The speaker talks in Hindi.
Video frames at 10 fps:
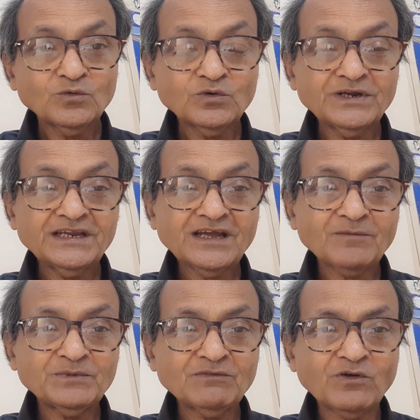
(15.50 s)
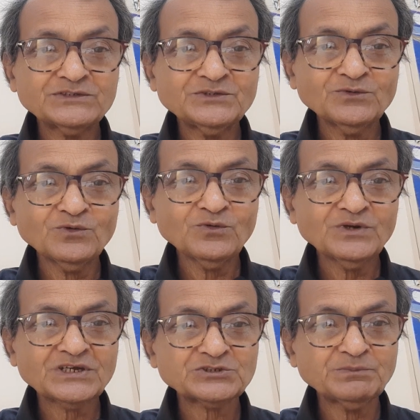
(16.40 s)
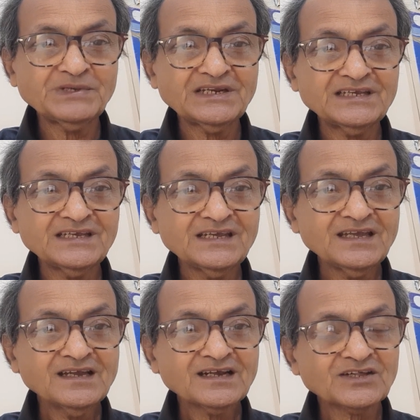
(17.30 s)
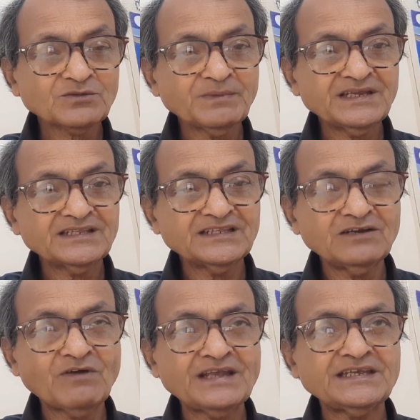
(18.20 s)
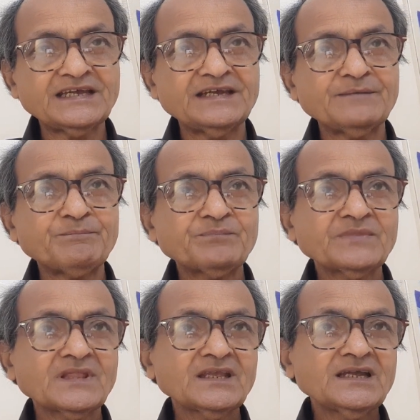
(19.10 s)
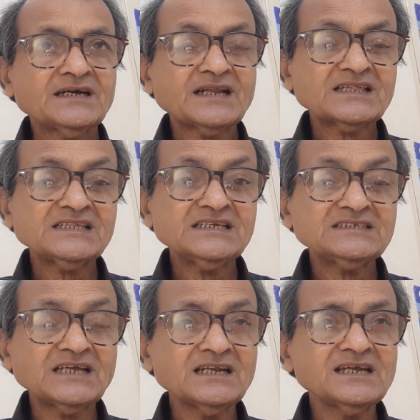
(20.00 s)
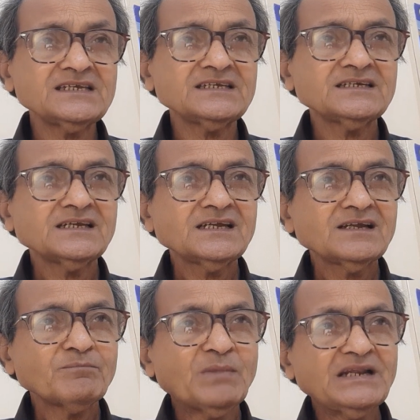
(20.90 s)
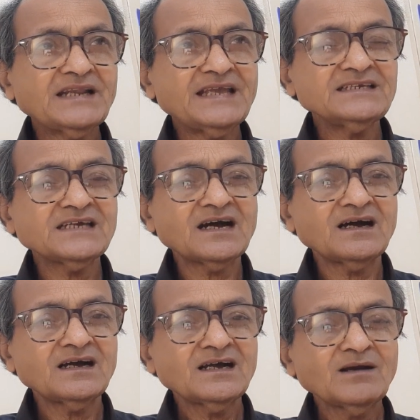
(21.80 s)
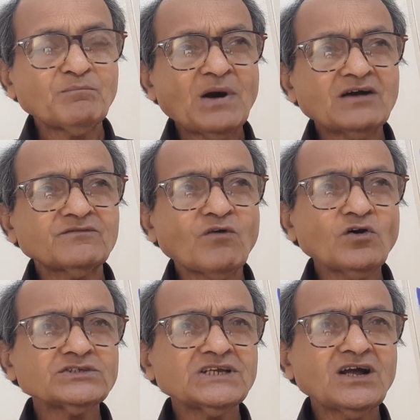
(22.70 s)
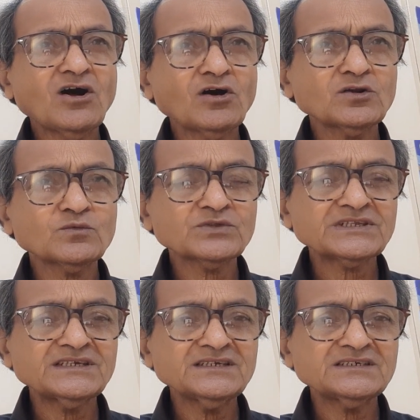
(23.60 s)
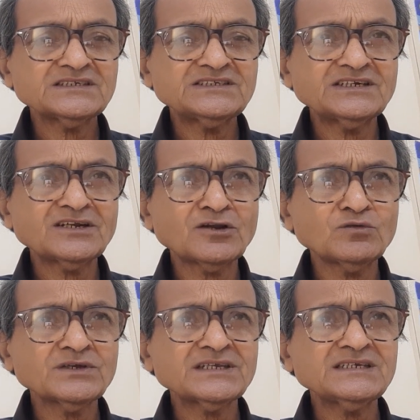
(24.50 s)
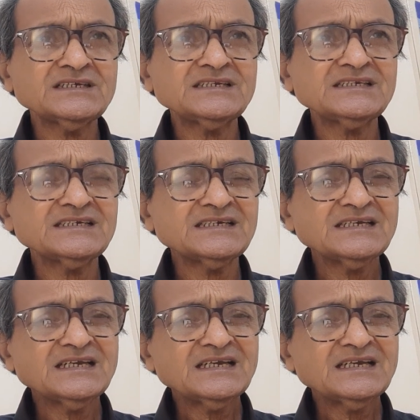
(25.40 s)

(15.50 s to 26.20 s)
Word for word: उन्होंने अपने फौजियों को कश्मीर की कस्में दिलवाई हैं रस्सी जल गई बल नहीं गया पाक फौज और उसके जनरलों के लिए